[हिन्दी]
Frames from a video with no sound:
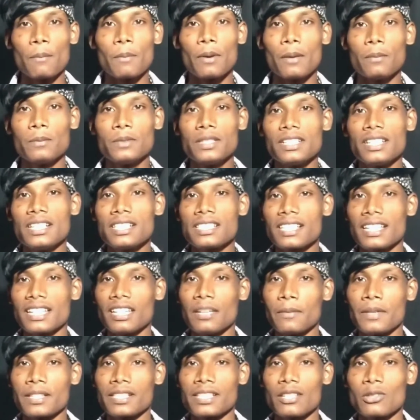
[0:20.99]
पबजी रील्स
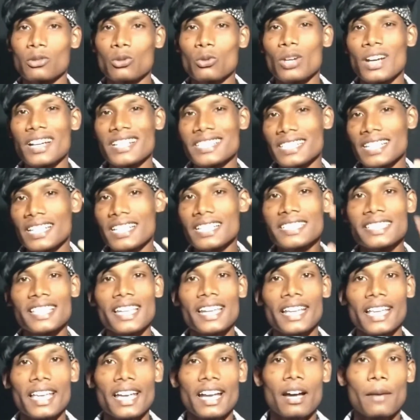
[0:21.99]
एनिमेशन तो गैस इस
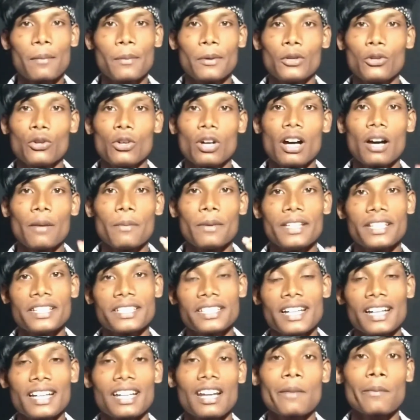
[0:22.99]
तरीके का वीडियो अभी
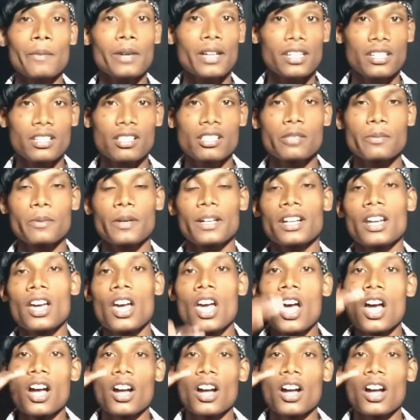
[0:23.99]
इंस्टाग्राम के रील्स पर